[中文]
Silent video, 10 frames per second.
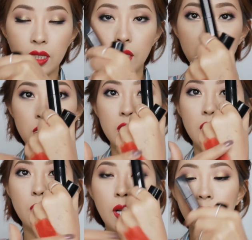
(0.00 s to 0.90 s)
你看我之
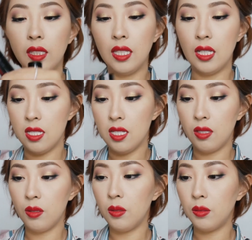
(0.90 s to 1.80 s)
前画那个眼
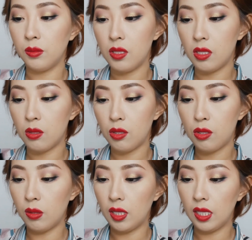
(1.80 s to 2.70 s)
线，用卸妆
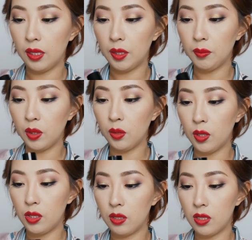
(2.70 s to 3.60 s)
水还没有
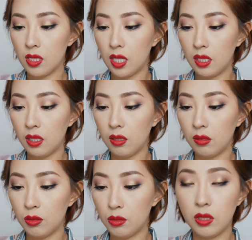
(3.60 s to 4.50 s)
完全的擦掉，
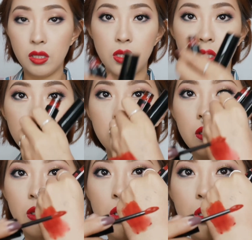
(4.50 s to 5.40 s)
就超级
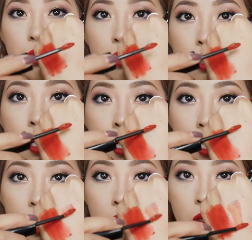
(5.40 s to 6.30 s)
持久。
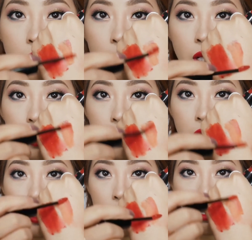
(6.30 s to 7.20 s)
然后还有一
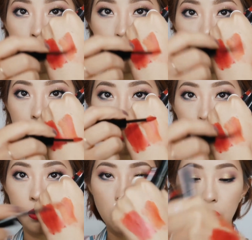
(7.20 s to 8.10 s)
个颜色叫
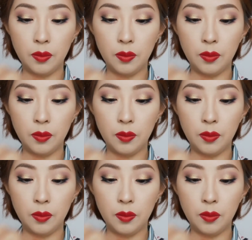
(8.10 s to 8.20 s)
做